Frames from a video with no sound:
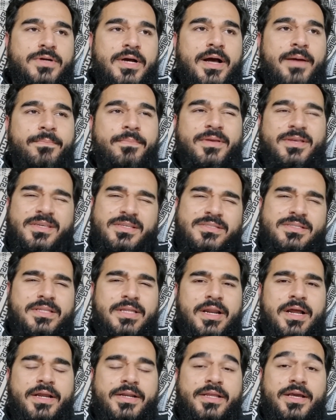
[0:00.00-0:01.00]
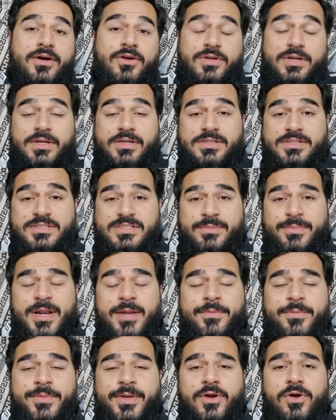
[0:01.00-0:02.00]
आप इसी तरह आइडिया और इसके
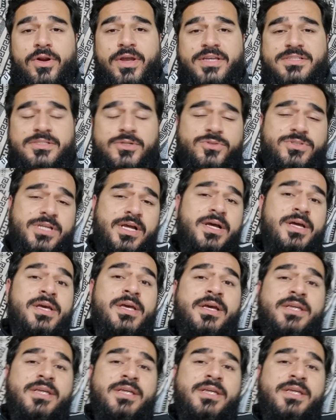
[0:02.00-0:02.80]
बराबर में एक और गेस्ट हाउस था